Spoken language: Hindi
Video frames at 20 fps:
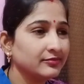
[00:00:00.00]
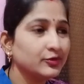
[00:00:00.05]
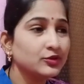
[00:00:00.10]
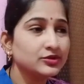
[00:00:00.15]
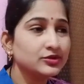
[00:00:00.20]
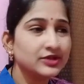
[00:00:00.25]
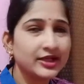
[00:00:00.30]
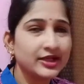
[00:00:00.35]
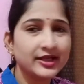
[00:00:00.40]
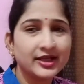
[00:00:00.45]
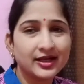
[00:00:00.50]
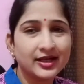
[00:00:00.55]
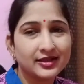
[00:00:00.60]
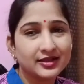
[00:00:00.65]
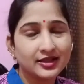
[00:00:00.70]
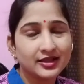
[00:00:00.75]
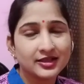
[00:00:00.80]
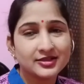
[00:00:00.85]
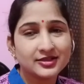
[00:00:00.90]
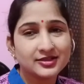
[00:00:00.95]
उसने ही कहा
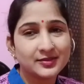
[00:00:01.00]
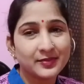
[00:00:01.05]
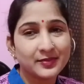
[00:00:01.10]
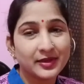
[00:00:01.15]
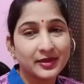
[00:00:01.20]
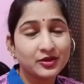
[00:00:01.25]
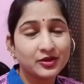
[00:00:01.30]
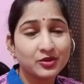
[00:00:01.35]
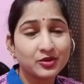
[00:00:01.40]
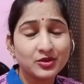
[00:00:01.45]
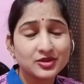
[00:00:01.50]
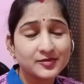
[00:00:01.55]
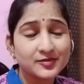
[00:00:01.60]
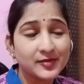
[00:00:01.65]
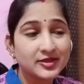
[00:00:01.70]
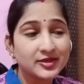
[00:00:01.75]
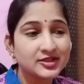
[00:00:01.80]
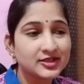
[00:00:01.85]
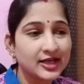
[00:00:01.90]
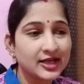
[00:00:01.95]
था कि इससे पहले क्योंकि उसके
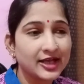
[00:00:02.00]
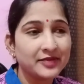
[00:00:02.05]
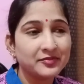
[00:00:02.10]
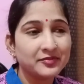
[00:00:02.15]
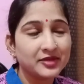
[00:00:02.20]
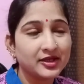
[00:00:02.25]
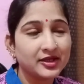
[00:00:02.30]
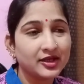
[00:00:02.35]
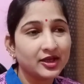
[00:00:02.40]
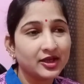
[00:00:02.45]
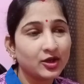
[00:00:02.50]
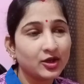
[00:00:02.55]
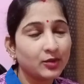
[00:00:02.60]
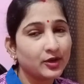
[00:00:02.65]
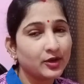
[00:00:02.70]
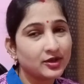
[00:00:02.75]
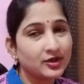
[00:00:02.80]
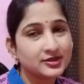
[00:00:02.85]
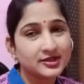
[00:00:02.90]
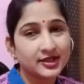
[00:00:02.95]
पास टाइम नहीं है और
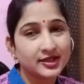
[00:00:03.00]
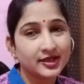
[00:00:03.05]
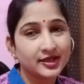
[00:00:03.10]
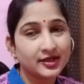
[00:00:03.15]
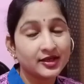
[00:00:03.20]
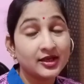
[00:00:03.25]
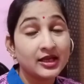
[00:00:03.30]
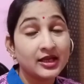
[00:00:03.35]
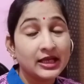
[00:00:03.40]
बहुत सारे